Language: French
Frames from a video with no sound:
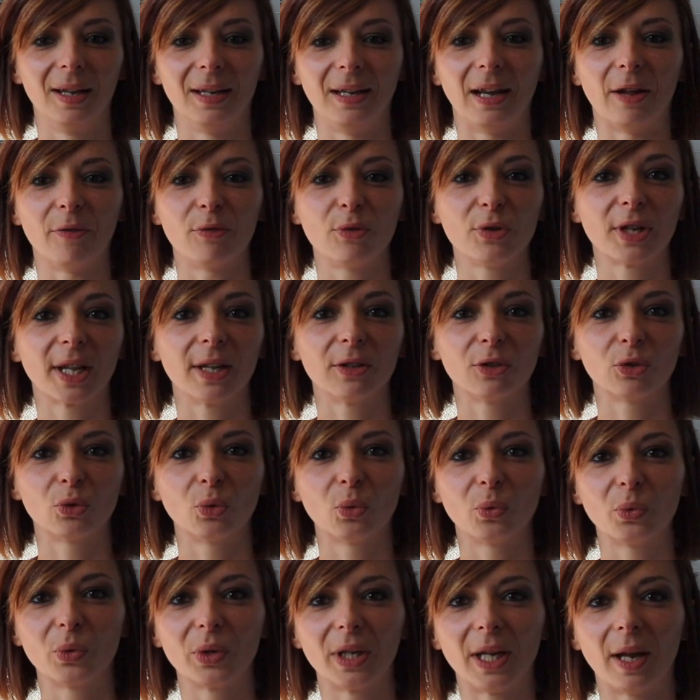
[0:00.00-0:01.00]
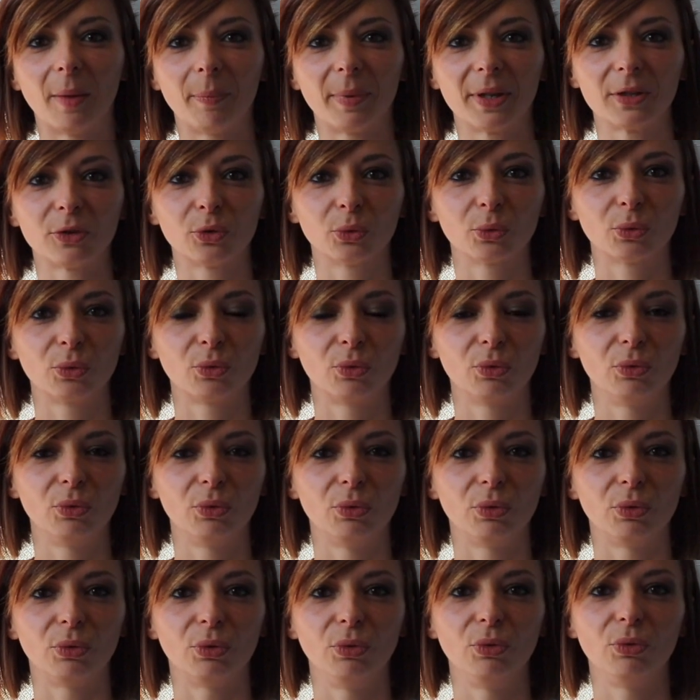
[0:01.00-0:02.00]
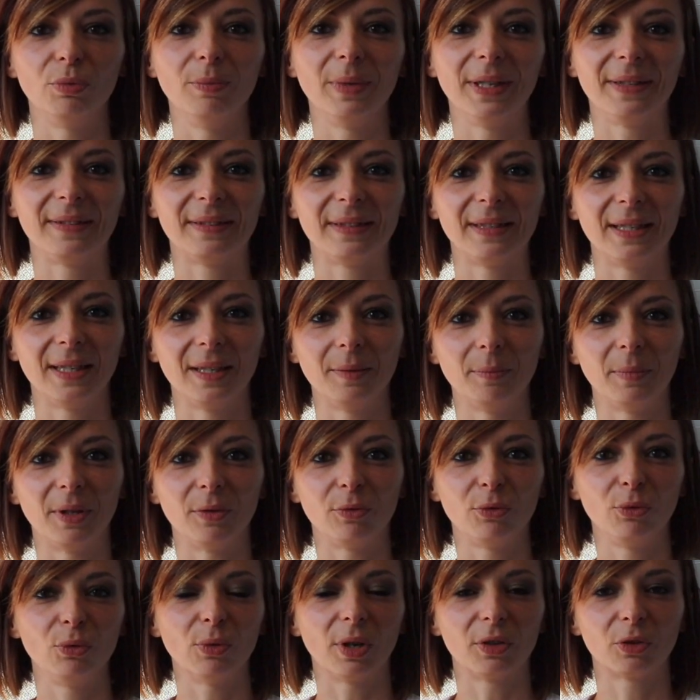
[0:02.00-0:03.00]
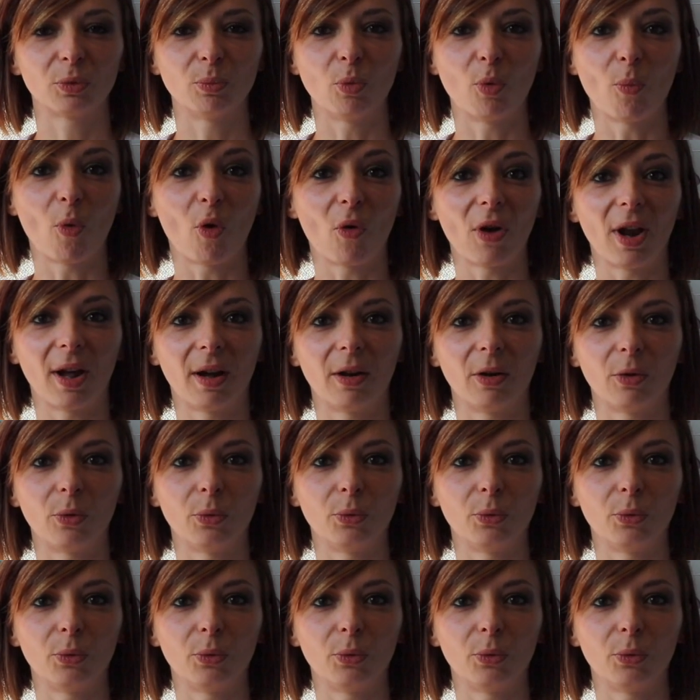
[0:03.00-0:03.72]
la vocation et la passion du, métier m'est venue à ce moment-là,